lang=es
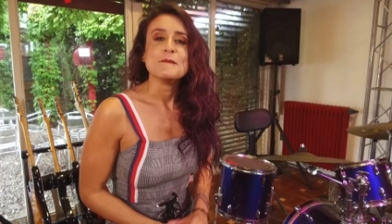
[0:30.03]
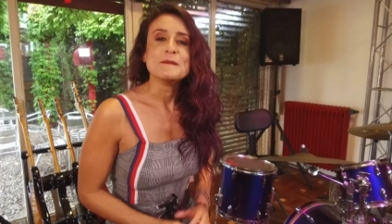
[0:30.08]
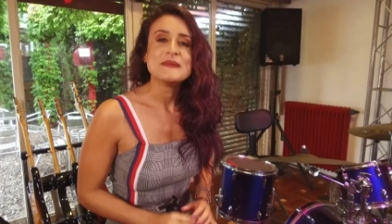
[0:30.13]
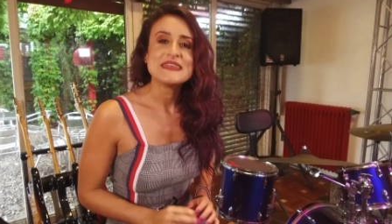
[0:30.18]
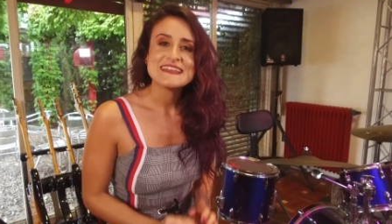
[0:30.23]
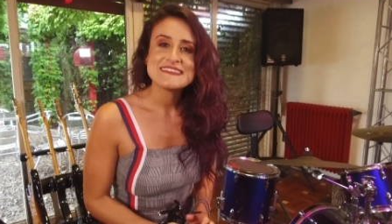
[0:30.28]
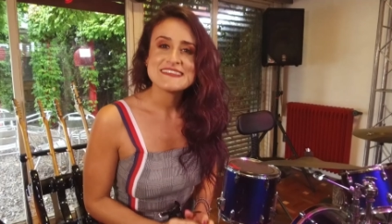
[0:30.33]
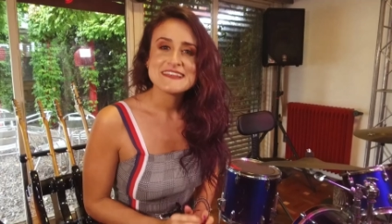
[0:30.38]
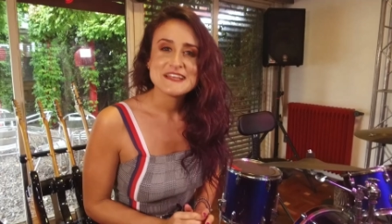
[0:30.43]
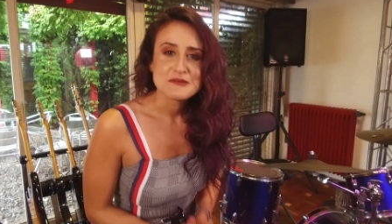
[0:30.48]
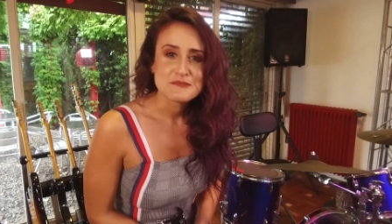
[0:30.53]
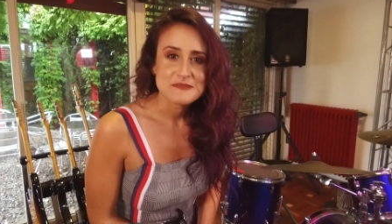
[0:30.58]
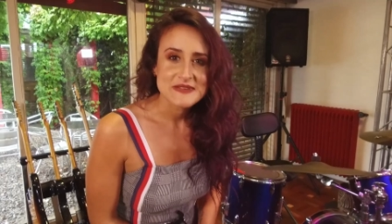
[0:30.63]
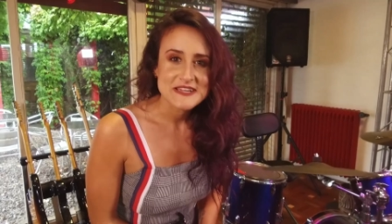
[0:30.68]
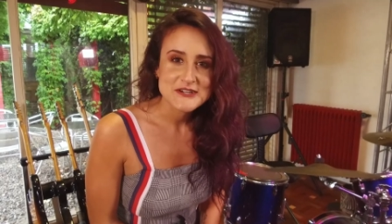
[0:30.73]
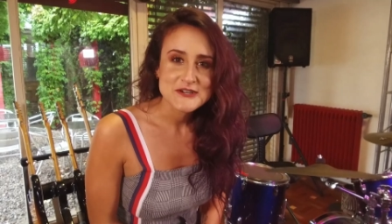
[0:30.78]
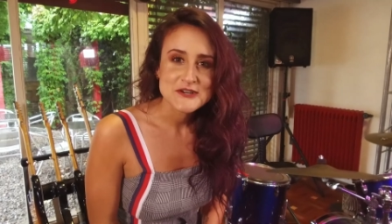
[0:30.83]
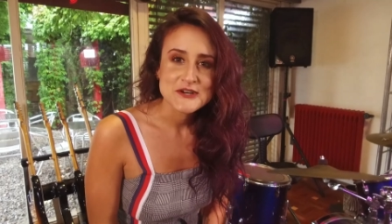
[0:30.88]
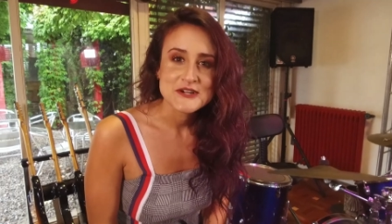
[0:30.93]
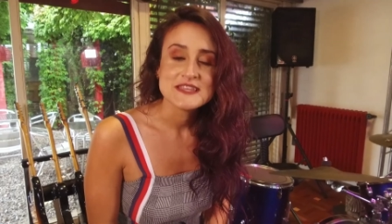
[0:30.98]
Mirate al
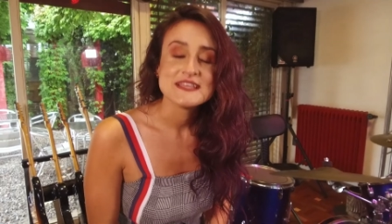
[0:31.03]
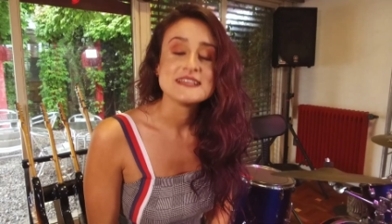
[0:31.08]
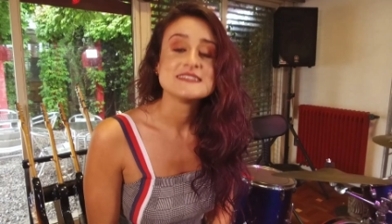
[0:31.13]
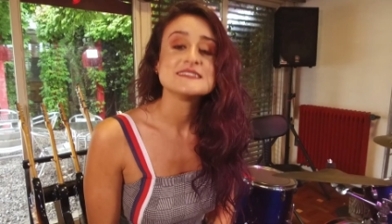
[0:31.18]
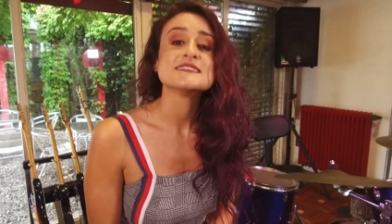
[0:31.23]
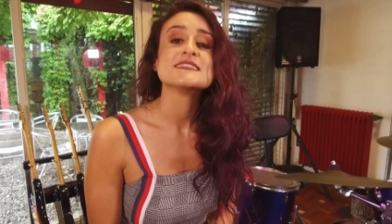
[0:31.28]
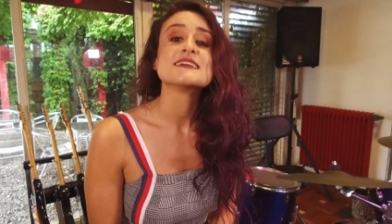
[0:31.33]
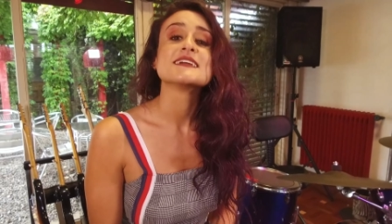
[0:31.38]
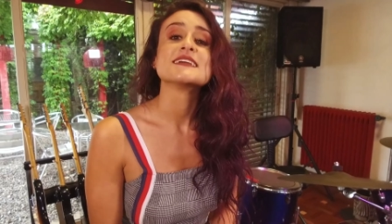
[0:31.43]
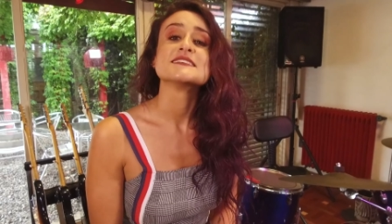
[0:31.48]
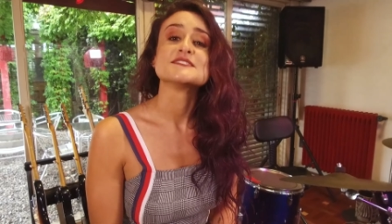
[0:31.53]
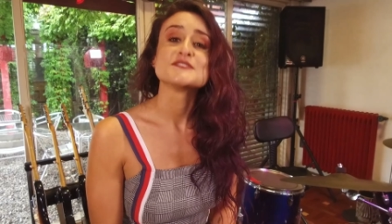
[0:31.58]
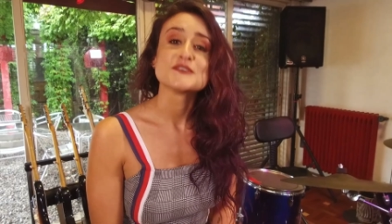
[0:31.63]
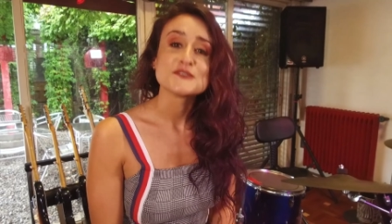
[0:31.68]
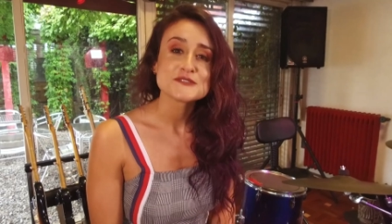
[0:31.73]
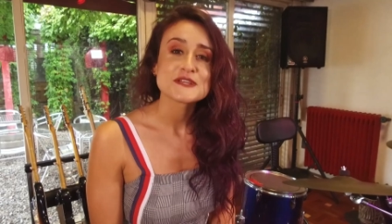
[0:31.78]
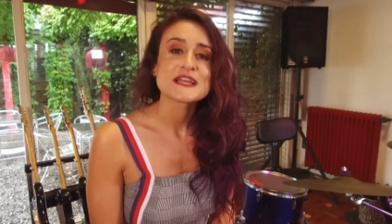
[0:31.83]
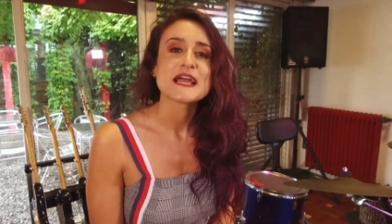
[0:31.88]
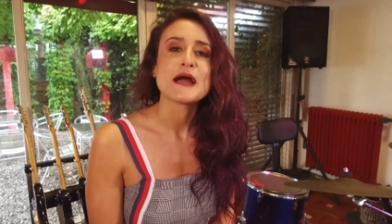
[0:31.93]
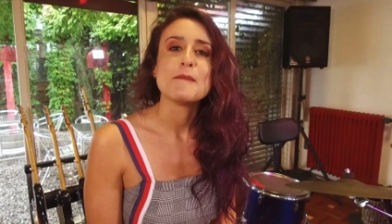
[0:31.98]
espejo y decite que
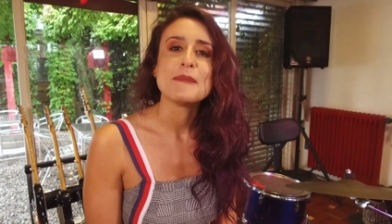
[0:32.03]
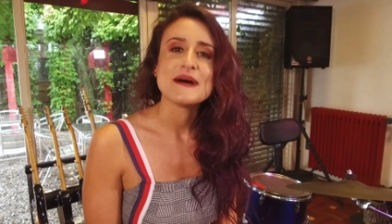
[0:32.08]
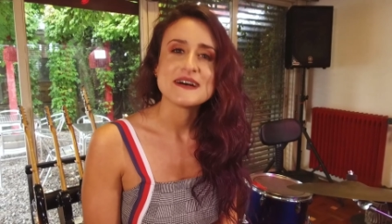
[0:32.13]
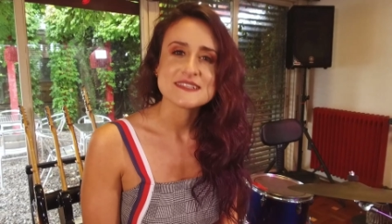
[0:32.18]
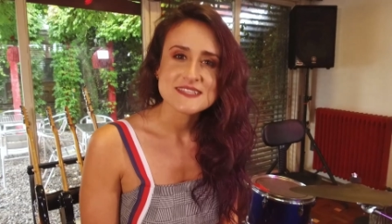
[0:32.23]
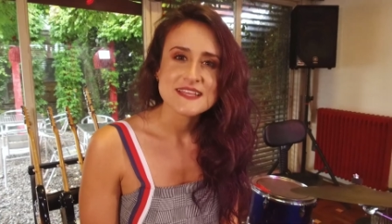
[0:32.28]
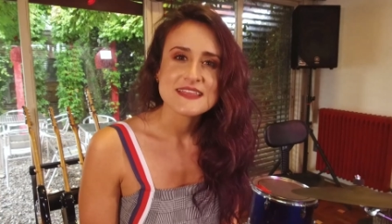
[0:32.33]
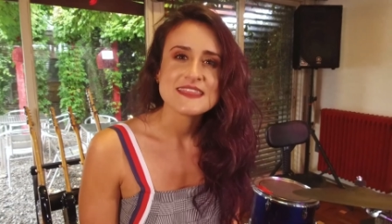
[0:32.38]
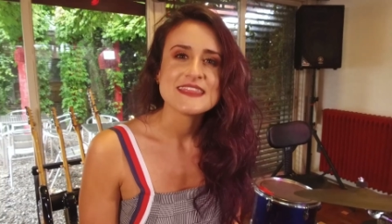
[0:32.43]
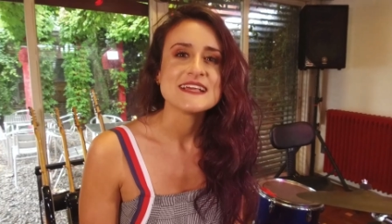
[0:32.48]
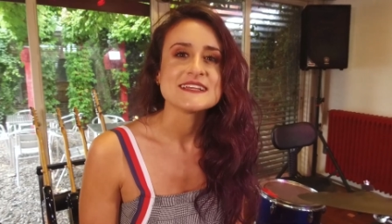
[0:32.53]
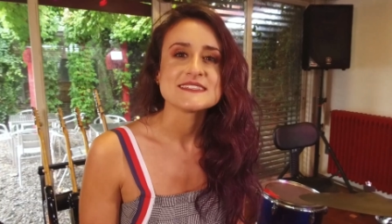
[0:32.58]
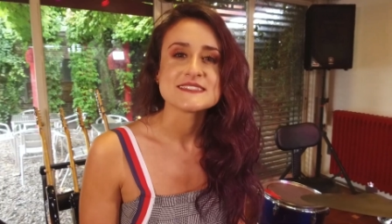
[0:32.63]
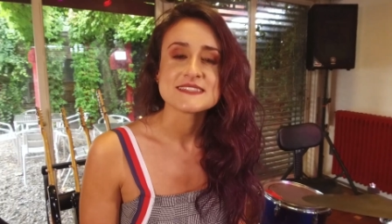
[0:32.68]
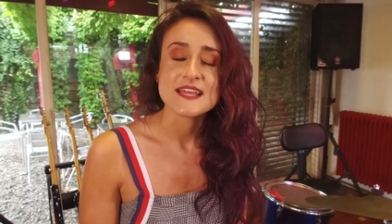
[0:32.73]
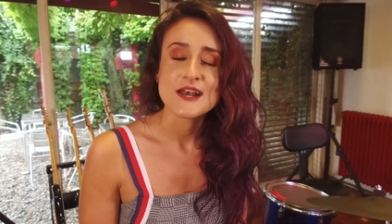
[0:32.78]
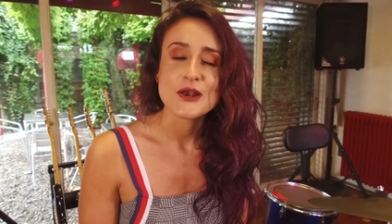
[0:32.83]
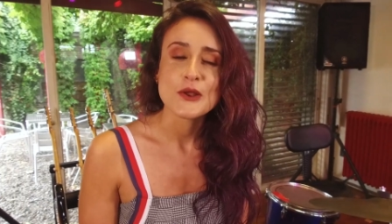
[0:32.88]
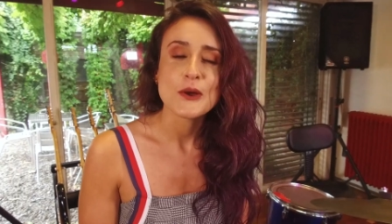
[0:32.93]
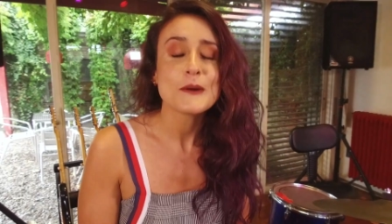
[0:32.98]
sos capaz de
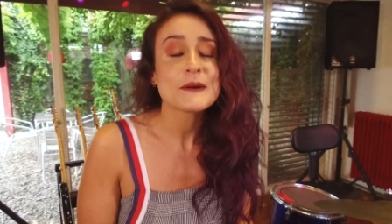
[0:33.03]
hacerlo.